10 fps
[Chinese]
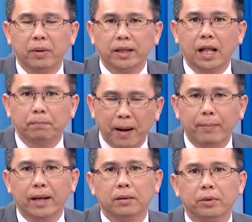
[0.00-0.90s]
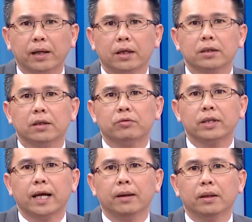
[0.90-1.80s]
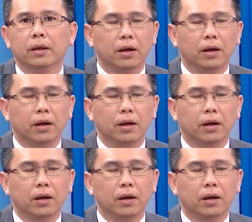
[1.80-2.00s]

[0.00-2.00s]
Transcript: 被嘎了八百点不敢吭声的专家？